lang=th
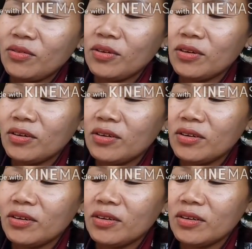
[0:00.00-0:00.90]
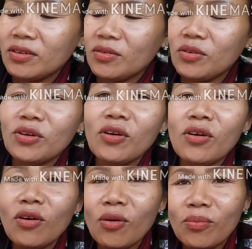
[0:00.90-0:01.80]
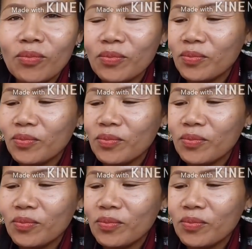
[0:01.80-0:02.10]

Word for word: คุณคุณน้องกบ